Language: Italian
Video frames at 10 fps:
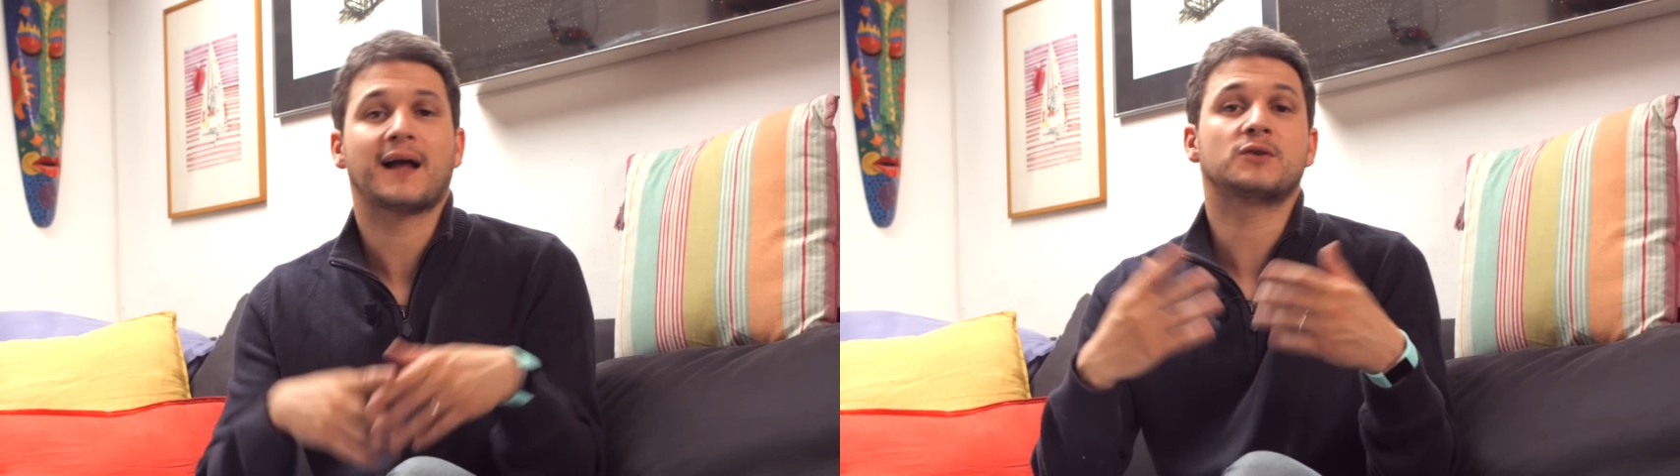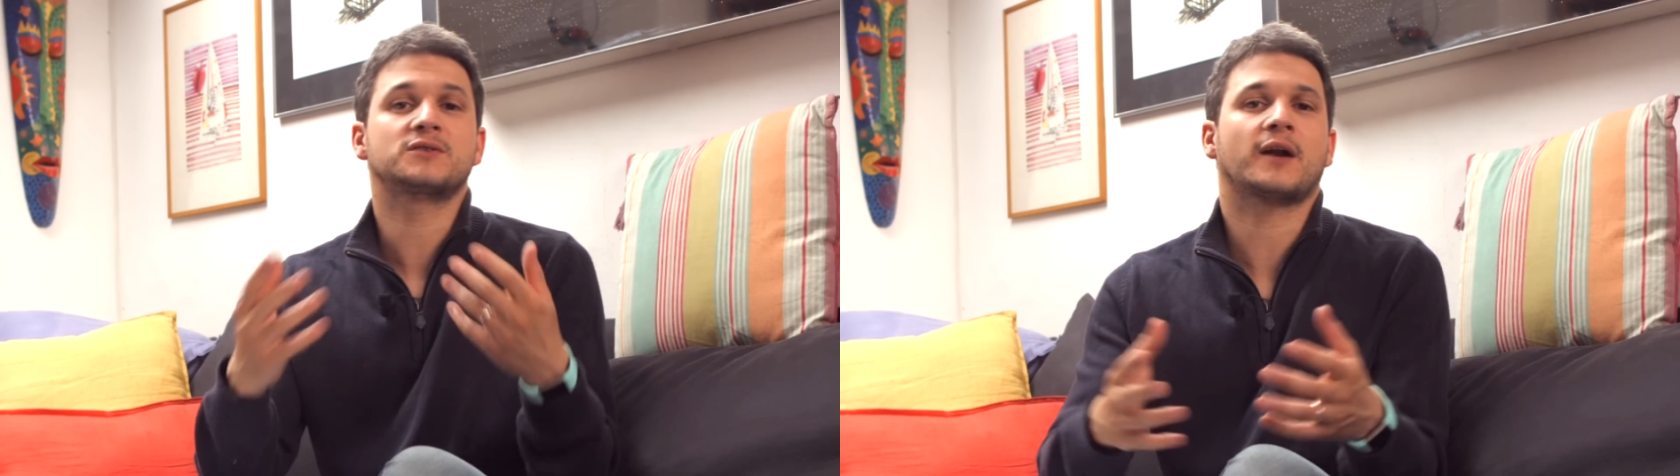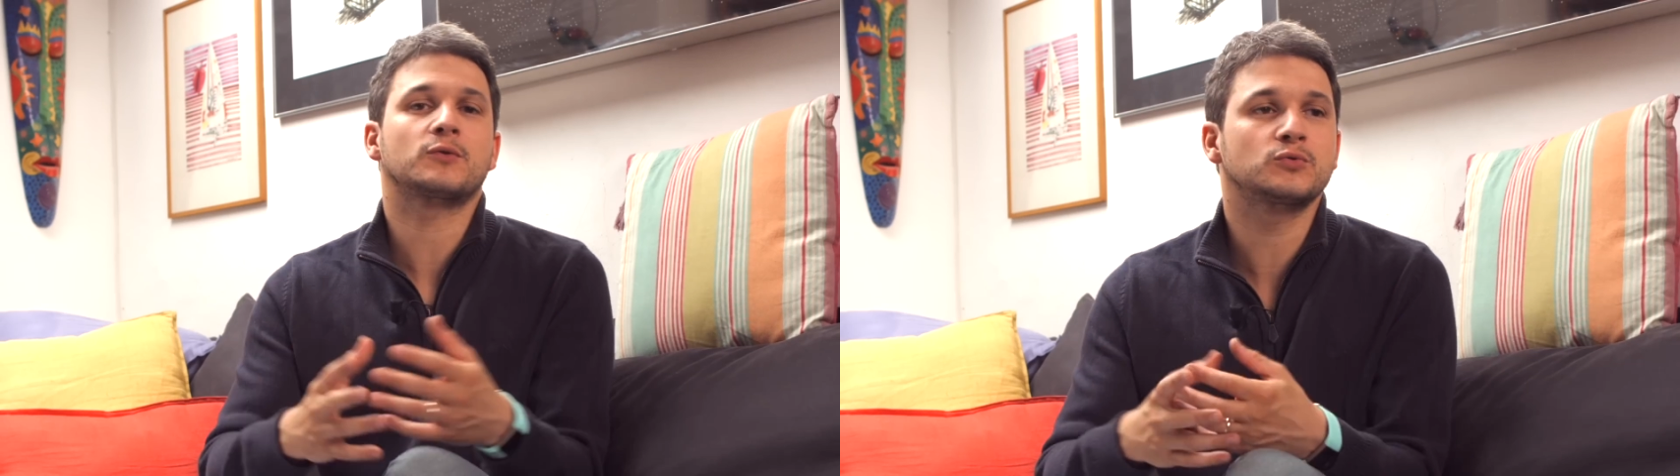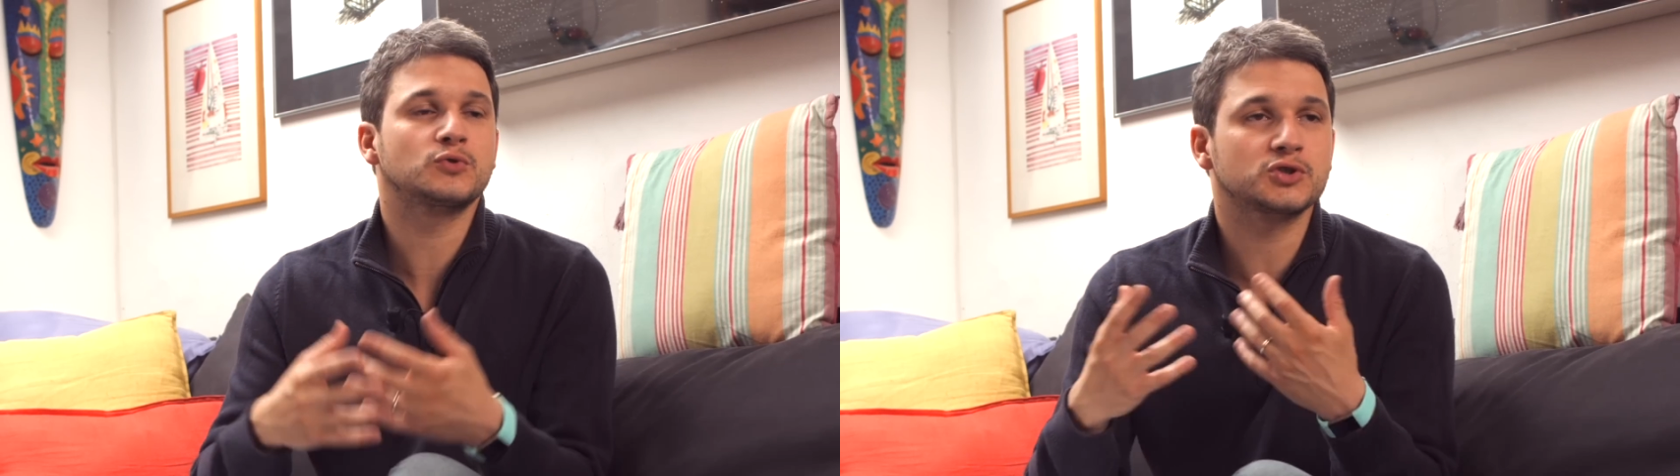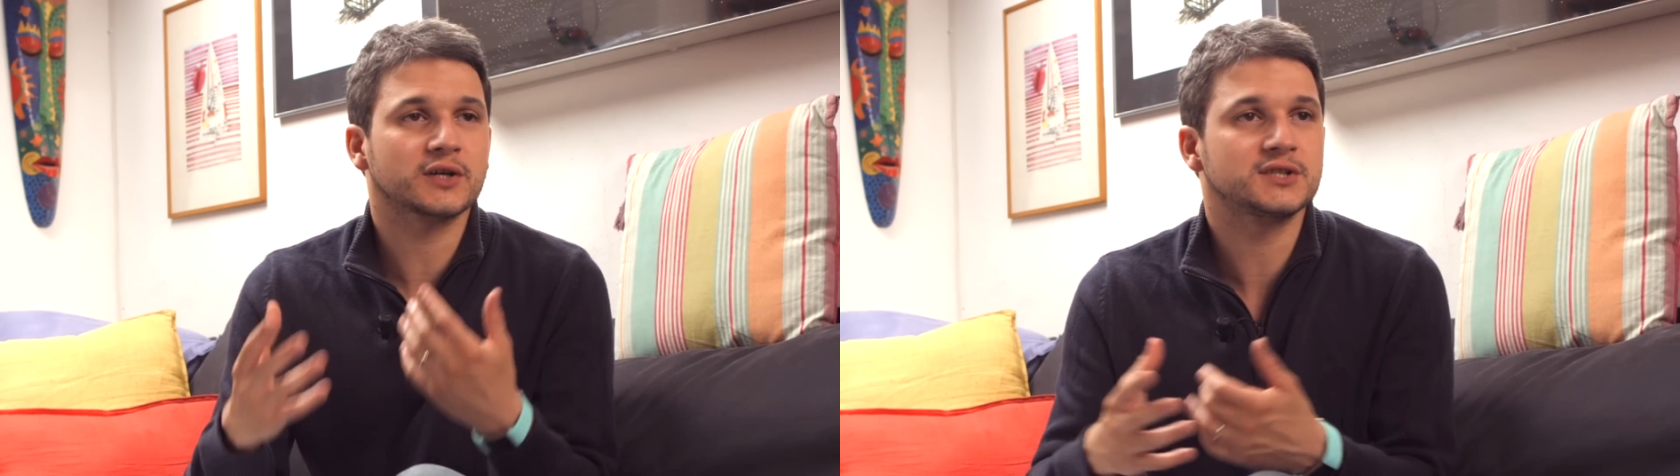Al contrario,
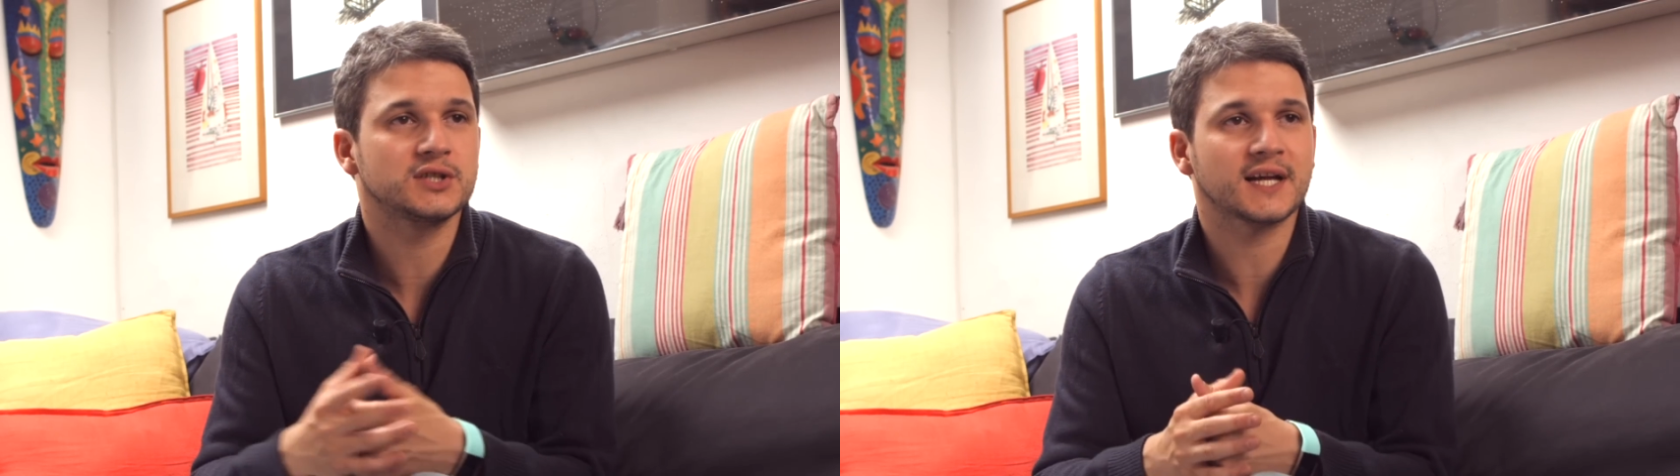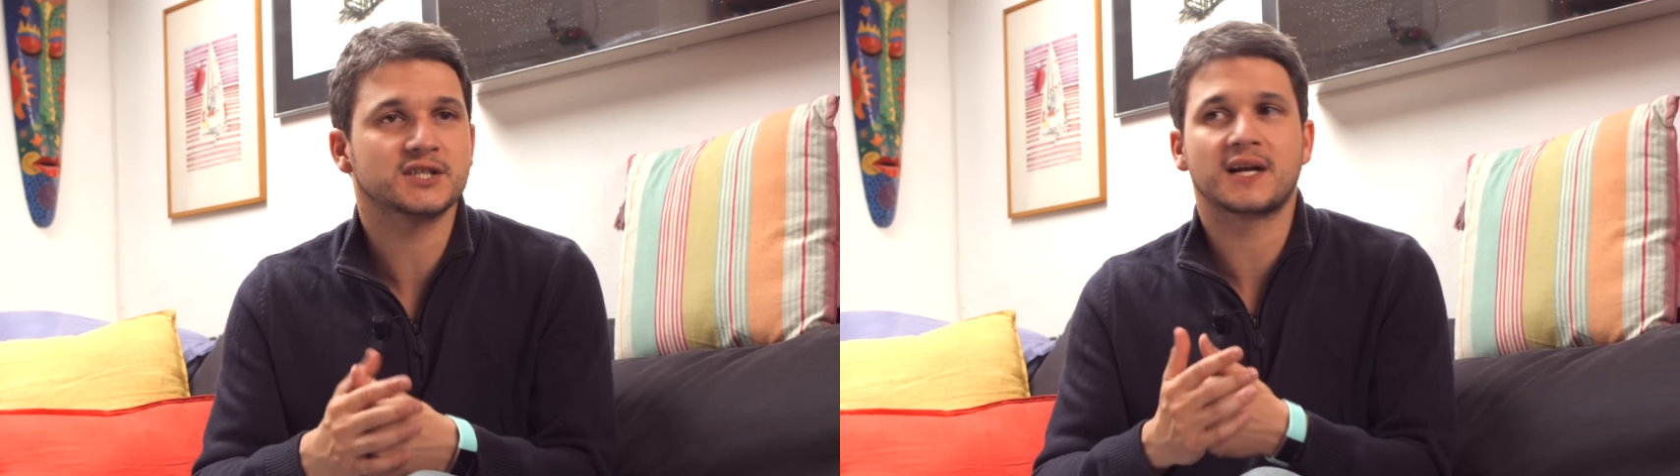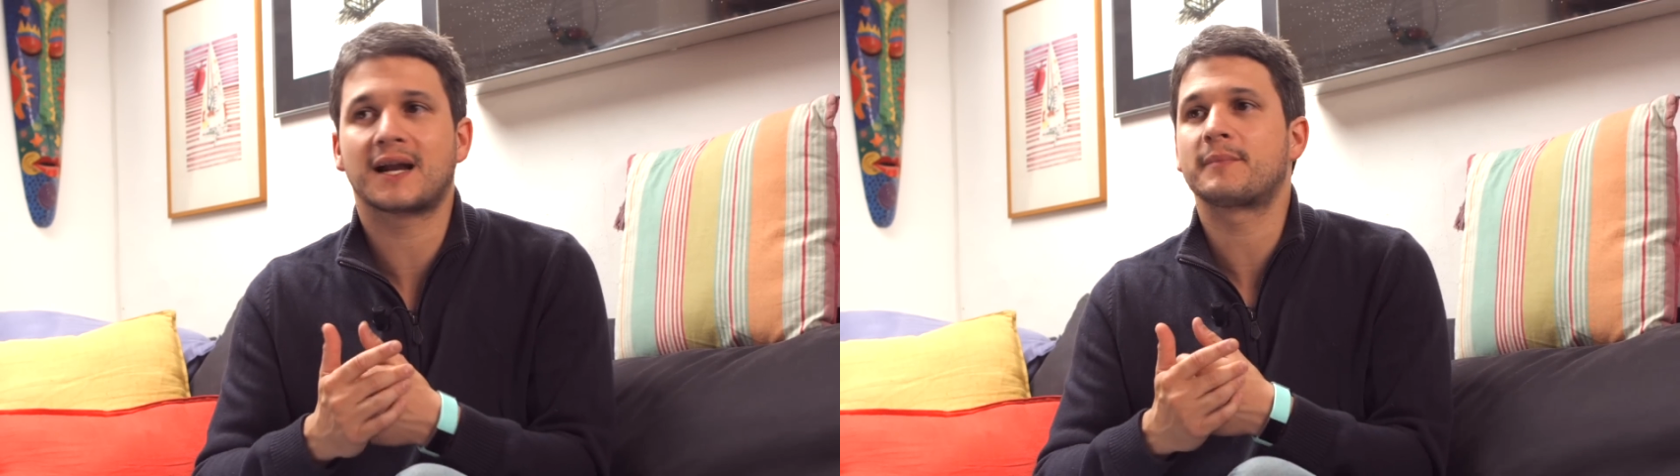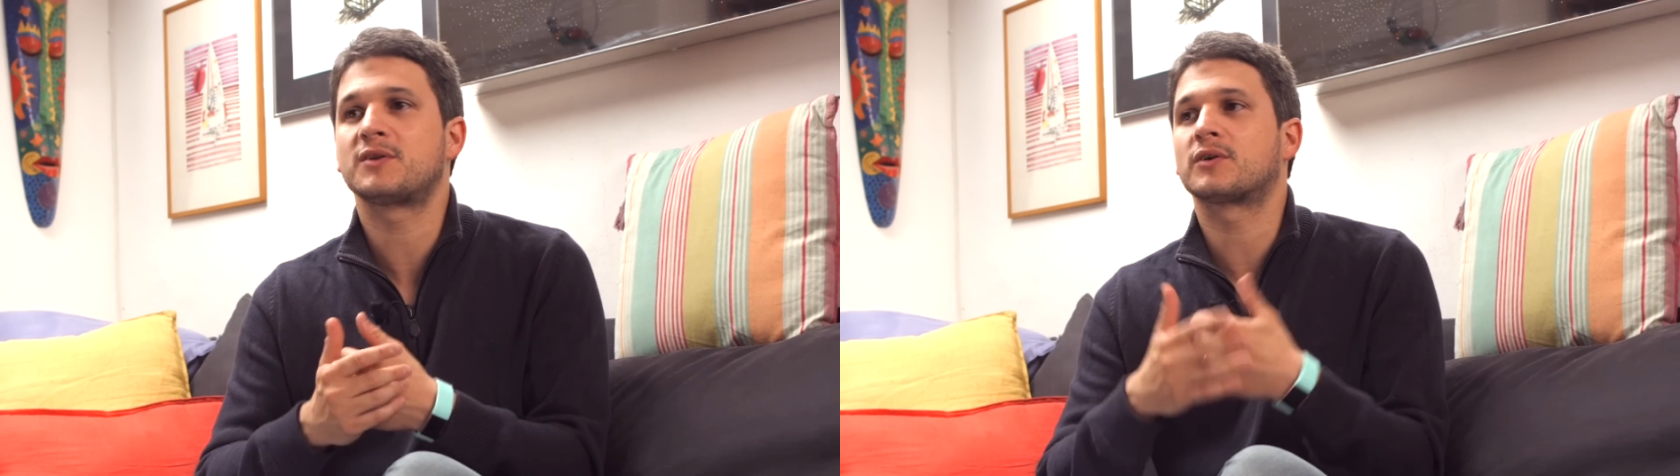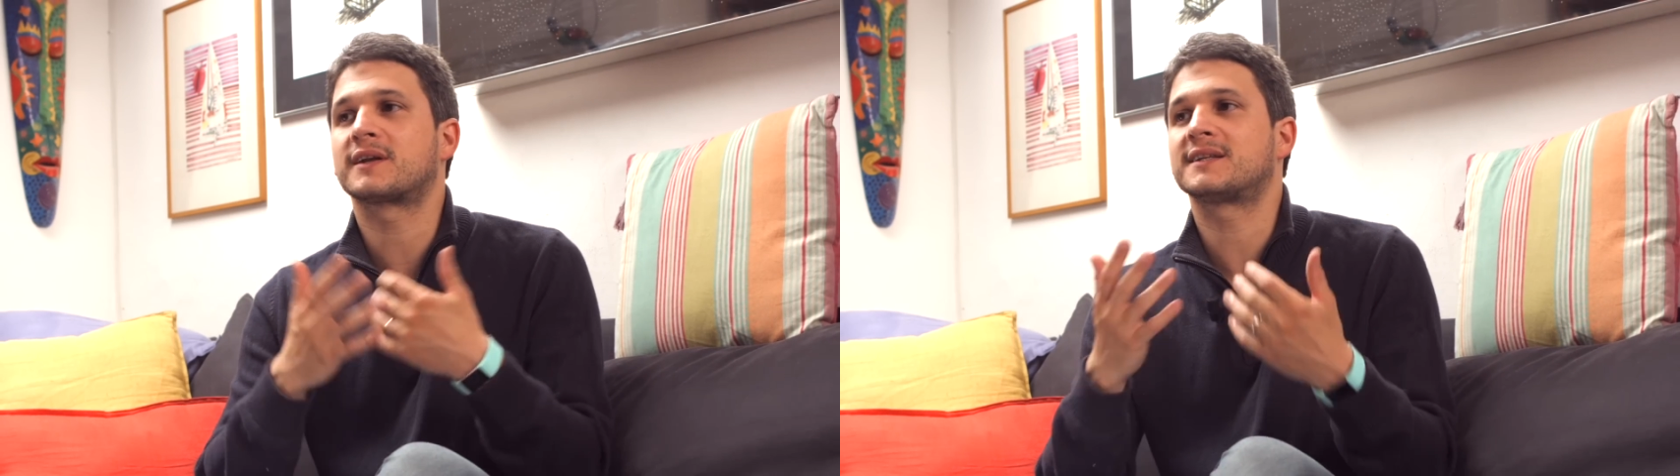tutto ciò che ci lascia nella
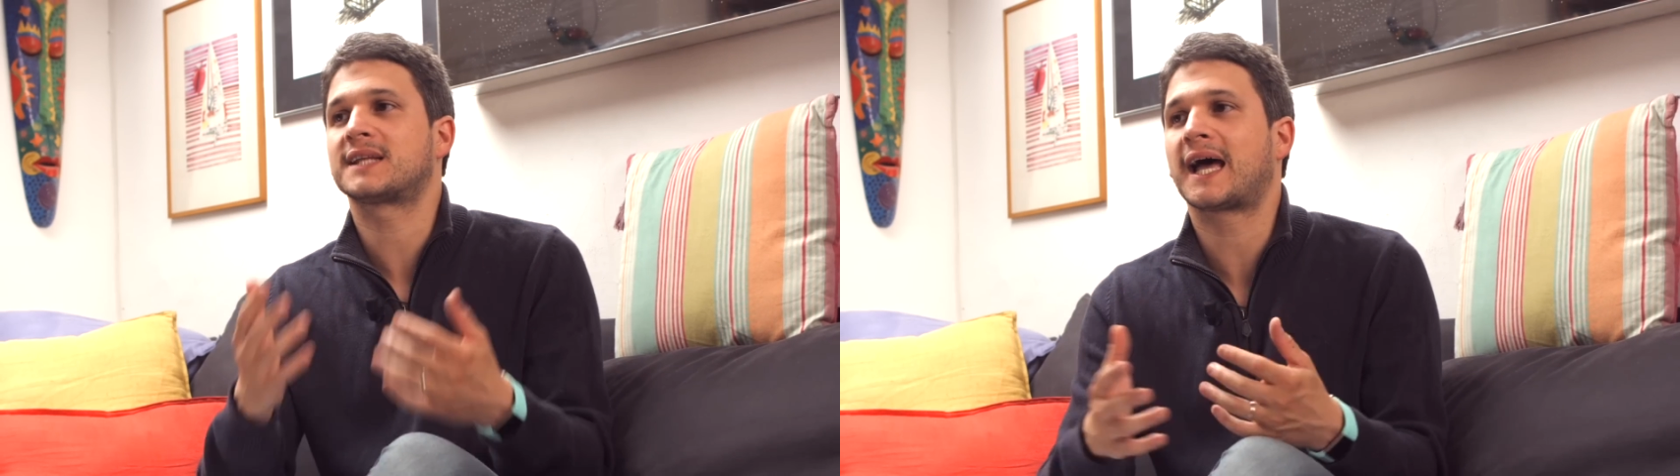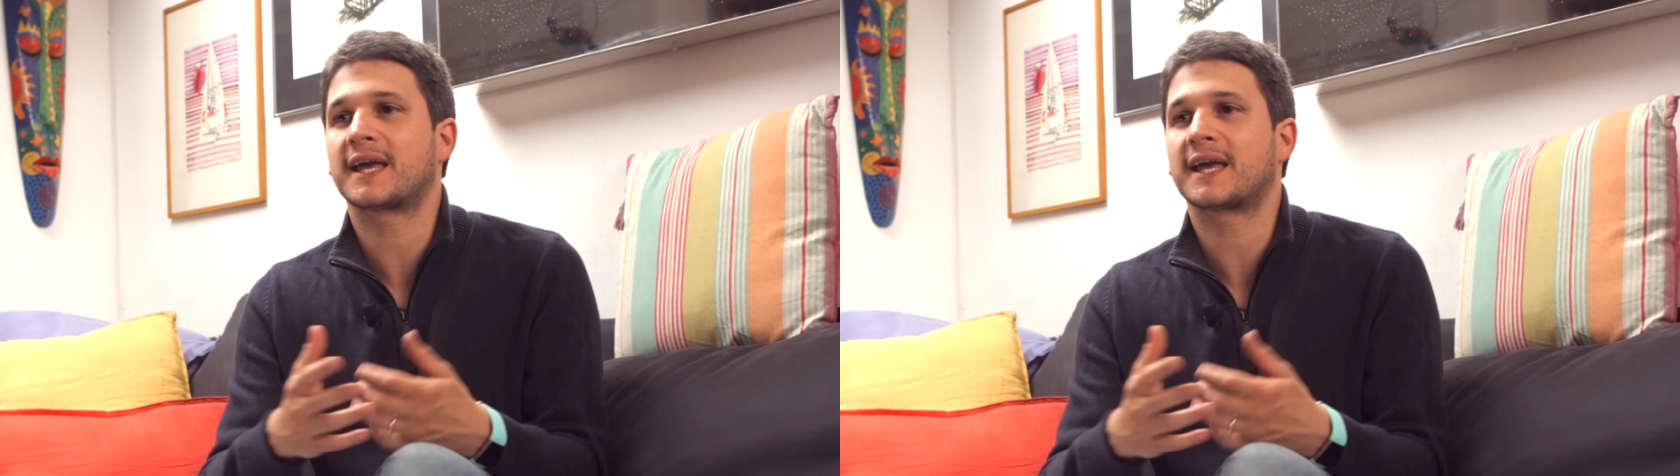mediocrità